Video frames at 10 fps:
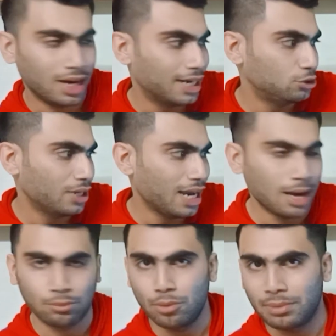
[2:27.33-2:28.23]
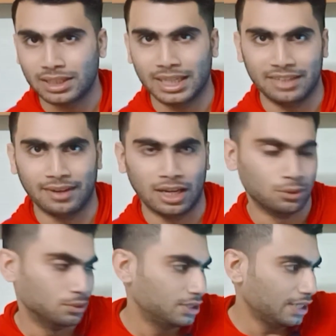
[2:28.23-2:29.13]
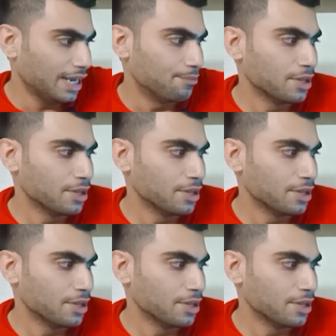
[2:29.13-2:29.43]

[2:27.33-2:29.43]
आज जो है आपको बताने वाला हूँ ठीक है